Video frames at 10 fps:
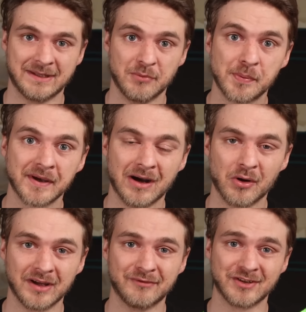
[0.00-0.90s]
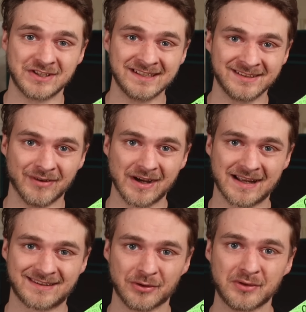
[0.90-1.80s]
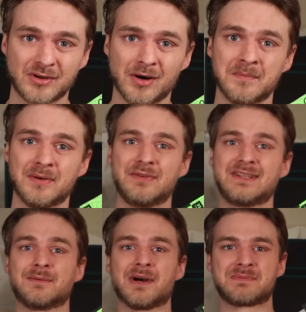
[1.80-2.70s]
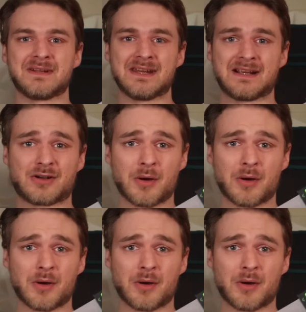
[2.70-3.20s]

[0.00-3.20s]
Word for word: die im Übrigen auch in verschiedensten Variationen kommen, wie zum Beispiel den